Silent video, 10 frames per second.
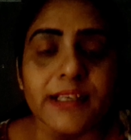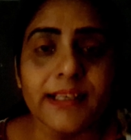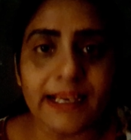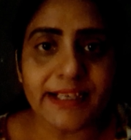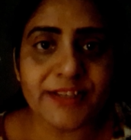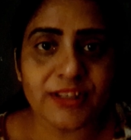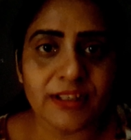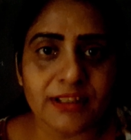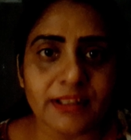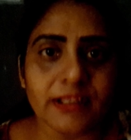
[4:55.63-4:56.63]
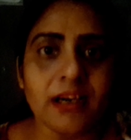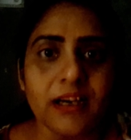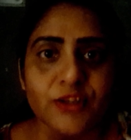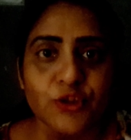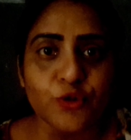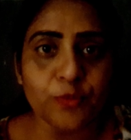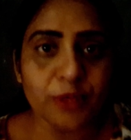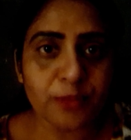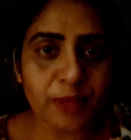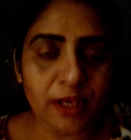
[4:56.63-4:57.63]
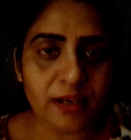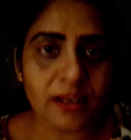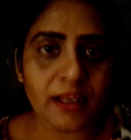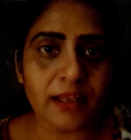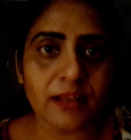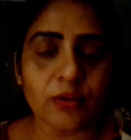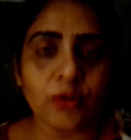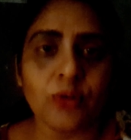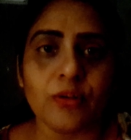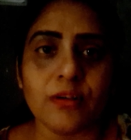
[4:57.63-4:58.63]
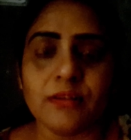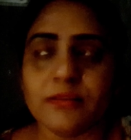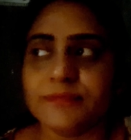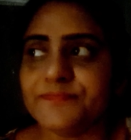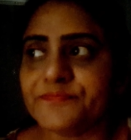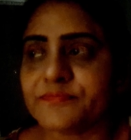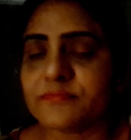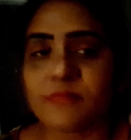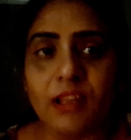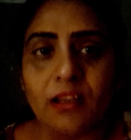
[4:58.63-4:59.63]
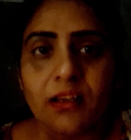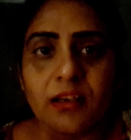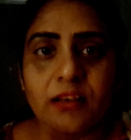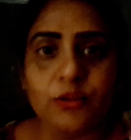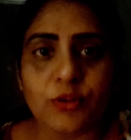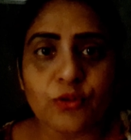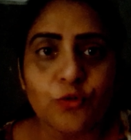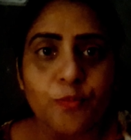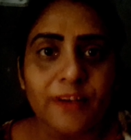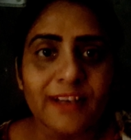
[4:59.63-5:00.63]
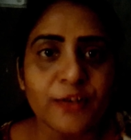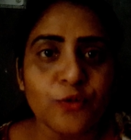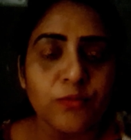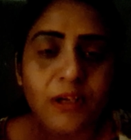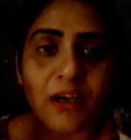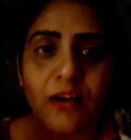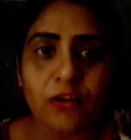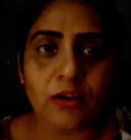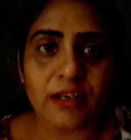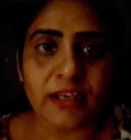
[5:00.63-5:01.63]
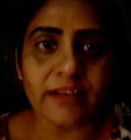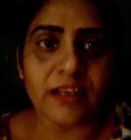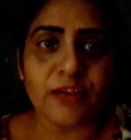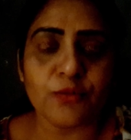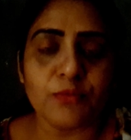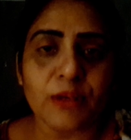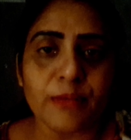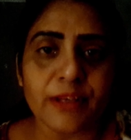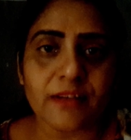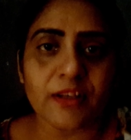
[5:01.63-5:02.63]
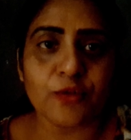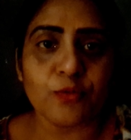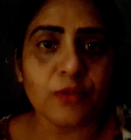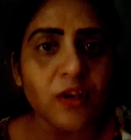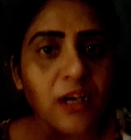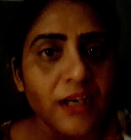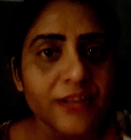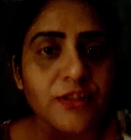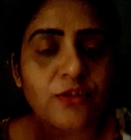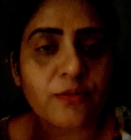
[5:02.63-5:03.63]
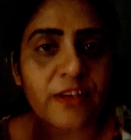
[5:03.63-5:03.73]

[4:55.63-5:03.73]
लाइट चली गई है आर्ची के ऊपर पड़ रहा है और क्योंकि ऊपर वाले रूम का और ये वाले रूम का मेरे वाले रूम का और आर्चिक और